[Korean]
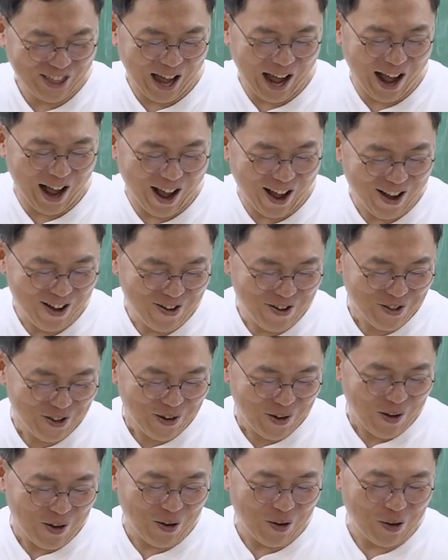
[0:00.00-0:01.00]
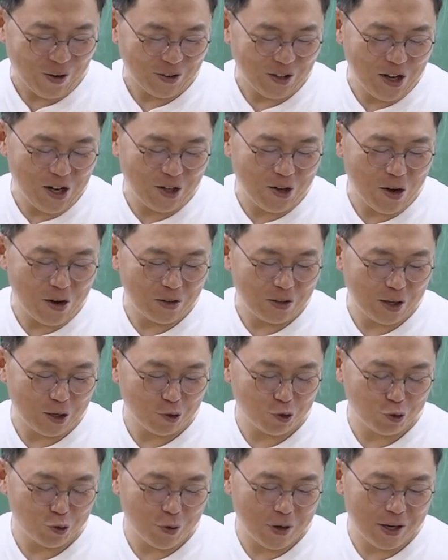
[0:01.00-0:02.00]
다 어, 1결당
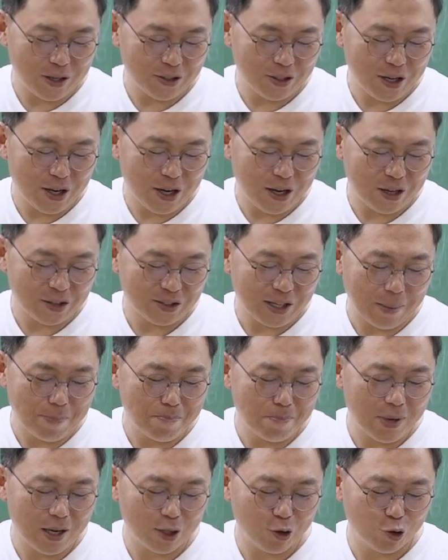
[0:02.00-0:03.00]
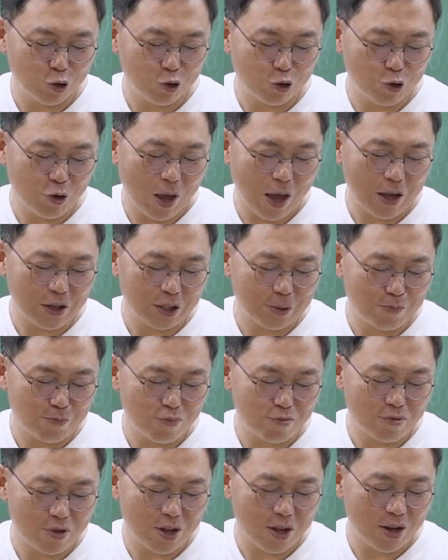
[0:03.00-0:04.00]
수확량 300두의
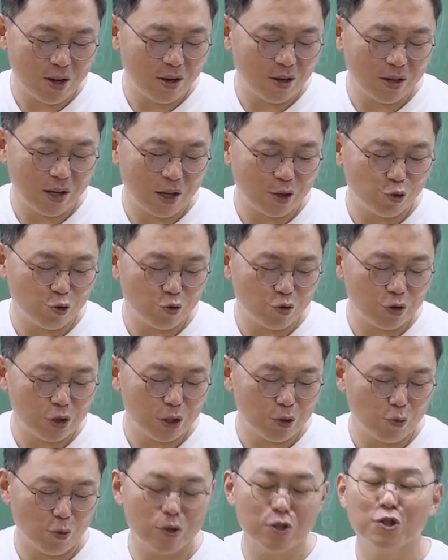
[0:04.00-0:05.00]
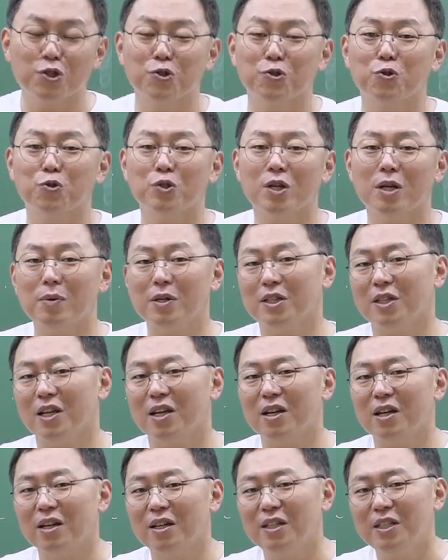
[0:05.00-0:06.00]
10분의 1의 수치를 원칙으로
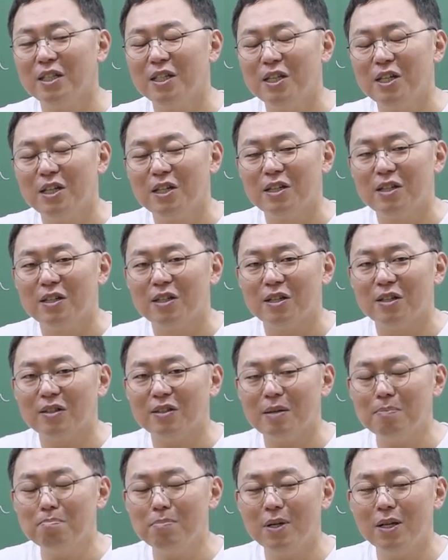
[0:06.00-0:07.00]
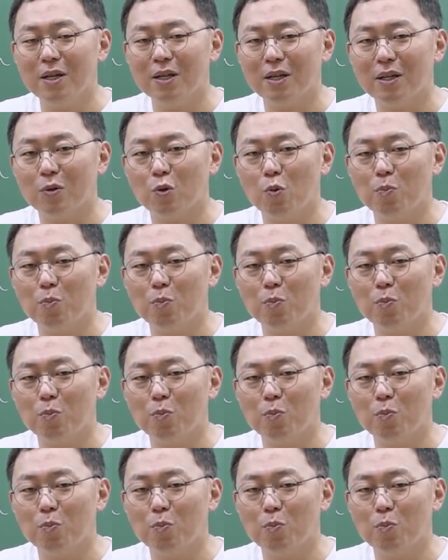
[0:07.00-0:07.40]
삼았다 어, 300